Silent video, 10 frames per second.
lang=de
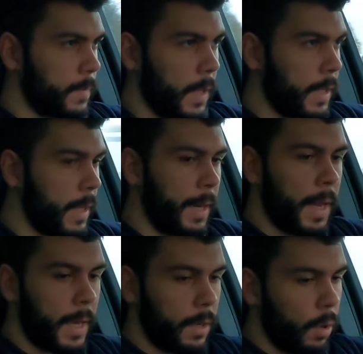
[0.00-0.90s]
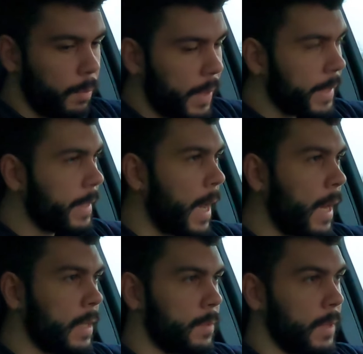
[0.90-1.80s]
Ich kann da komplett gar
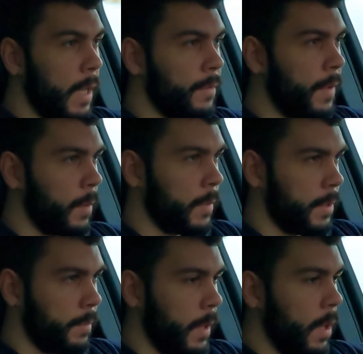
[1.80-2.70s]
nichts mit anfangen mit dem